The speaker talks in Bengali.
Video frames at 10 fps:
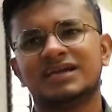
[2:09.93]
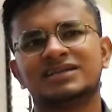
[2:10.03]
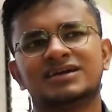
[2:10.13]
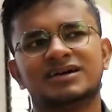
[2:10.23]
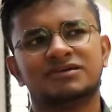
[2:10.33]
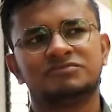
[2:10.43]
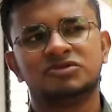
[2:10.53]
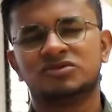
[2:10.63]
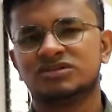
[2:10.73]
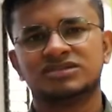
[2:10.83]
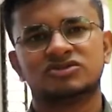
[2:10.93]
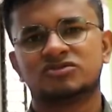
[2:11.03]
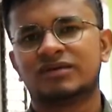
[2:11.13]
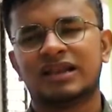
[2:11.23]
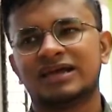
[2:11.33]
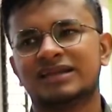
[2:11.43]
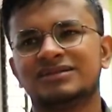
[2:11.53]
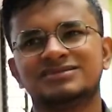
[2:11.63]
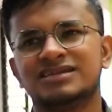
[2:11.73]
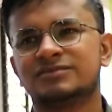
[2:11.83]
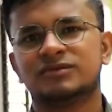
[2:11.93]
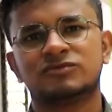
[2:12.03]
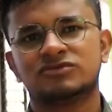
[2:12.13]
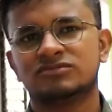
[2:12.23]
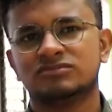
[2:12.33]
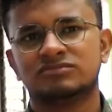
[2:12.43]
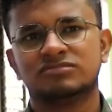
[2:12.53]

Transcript: এটা ভিতরে যে সব ভালো লাগেনি সিনেমার মতন